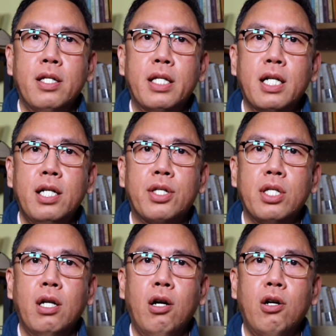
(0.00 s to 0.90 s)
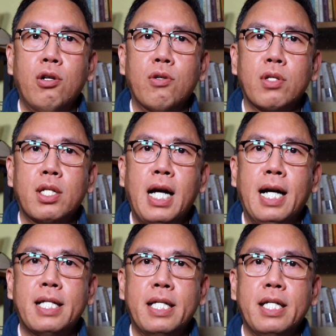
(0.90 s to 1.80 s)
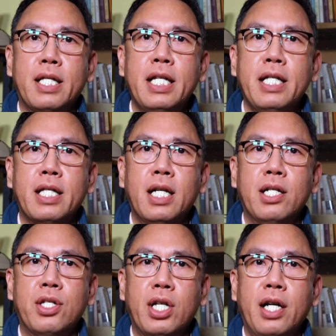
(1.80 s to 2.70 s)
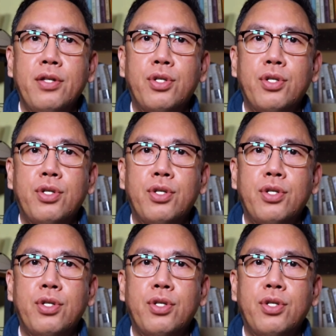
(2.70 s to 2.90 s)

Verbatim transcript: 这个时候他指定的人